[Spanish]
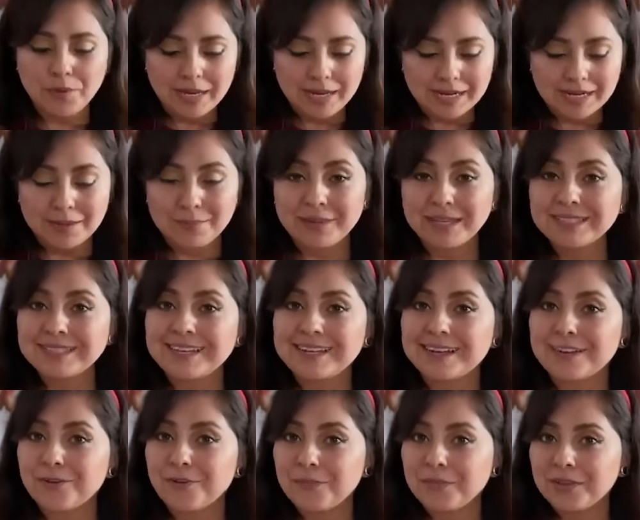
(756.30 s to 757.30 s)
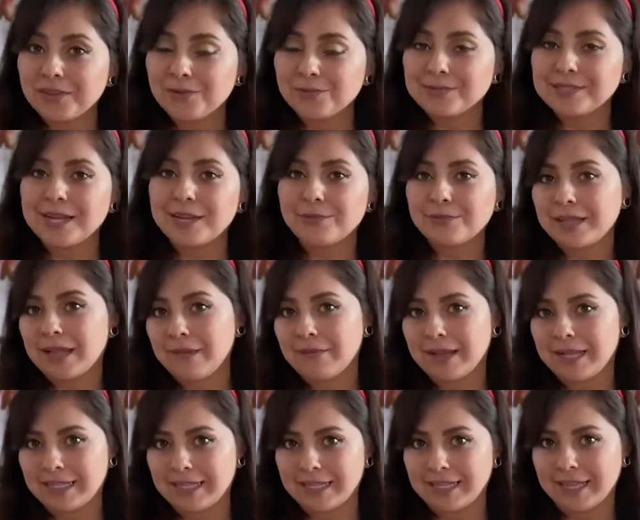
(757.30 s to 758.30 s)
tipo de cremas te recomiendo usar una
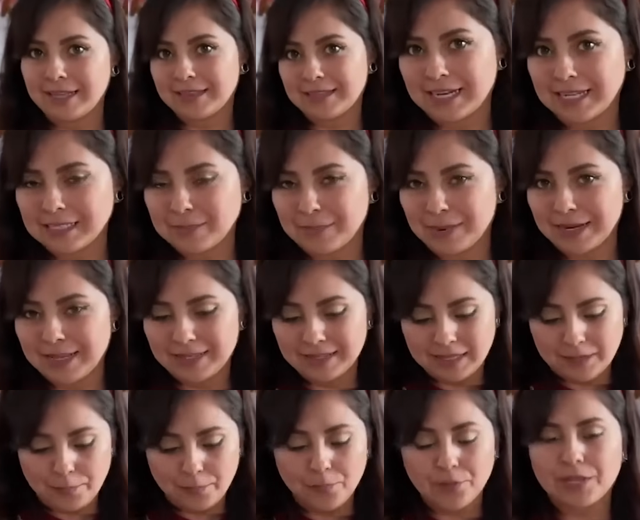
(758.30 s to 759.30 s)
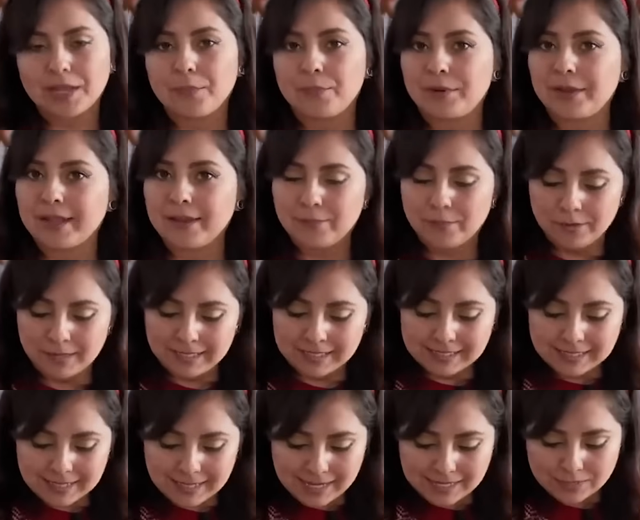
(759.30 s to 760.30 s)
vainilla transparente porque por ejemplo en
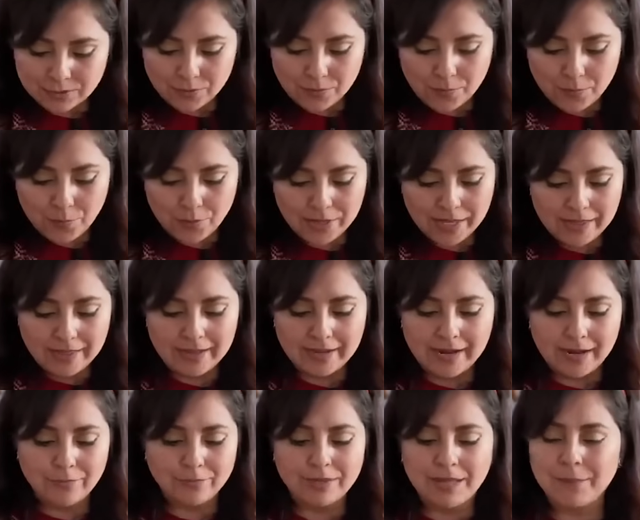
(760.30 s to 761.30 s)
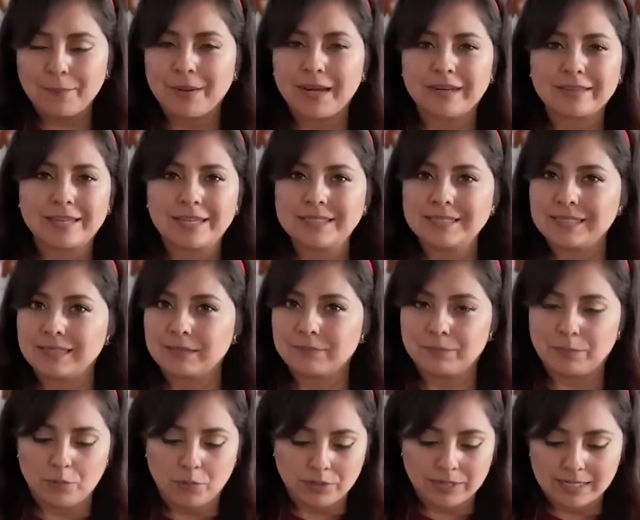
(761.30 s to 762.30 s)
este caso voy a dejar una parte
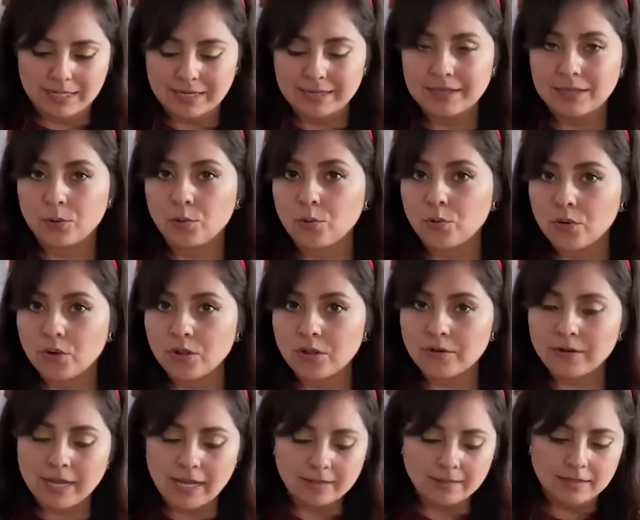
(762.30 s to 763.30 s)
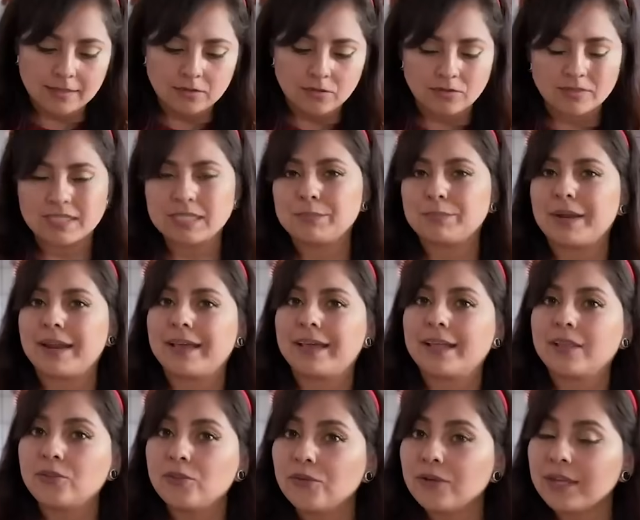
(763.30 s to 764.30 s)
sin ponerle ningún colorante entonces para
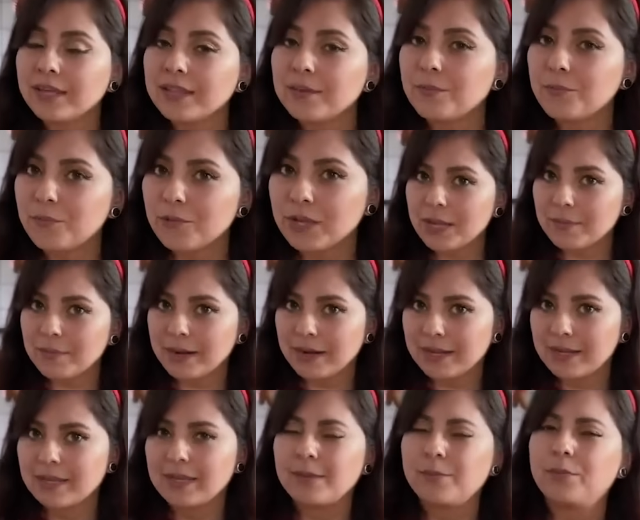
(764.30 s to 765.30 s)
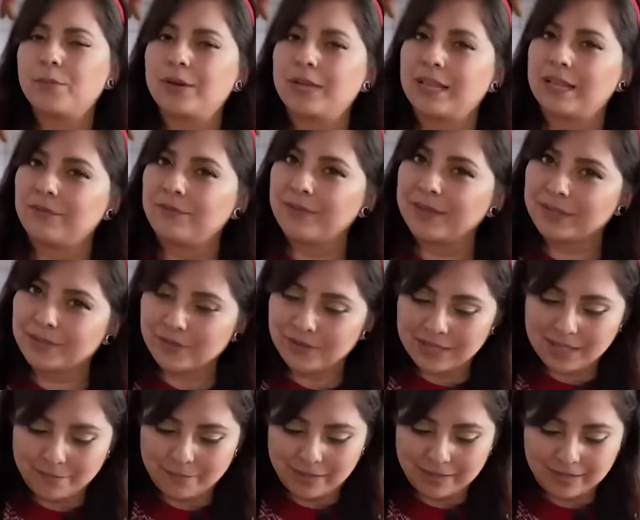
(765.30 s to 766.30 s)
que no quede muy amarilla por el efecto
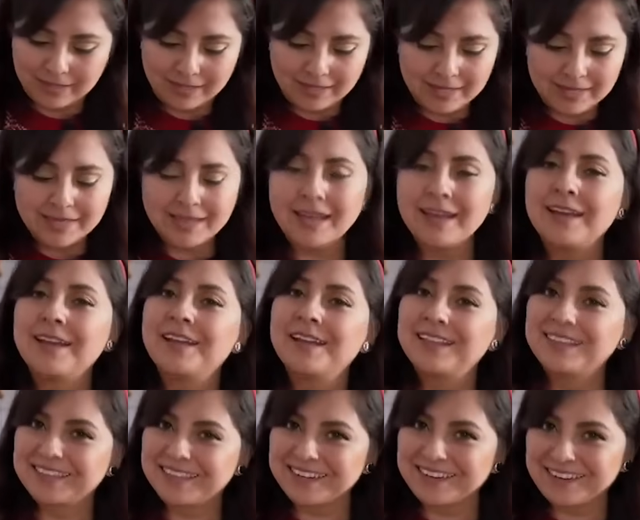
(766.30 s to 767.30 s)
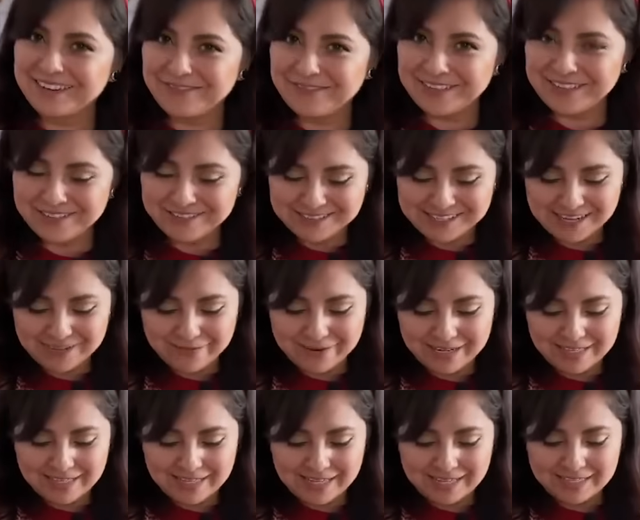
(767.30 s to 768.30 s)
de la mantequilla te recomiendo usar
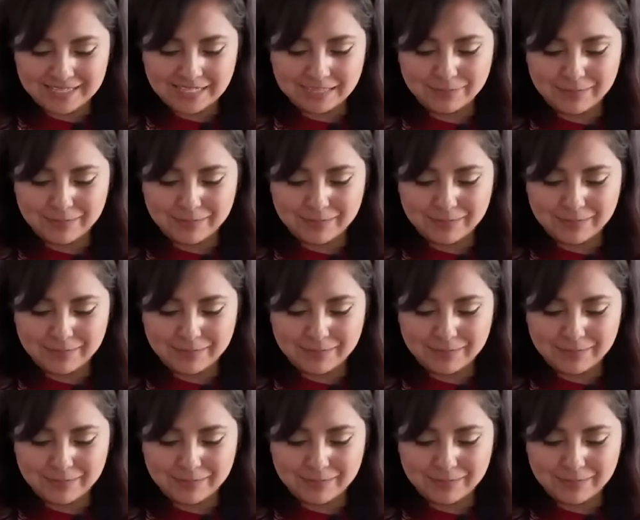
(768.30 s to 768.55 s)
vainilla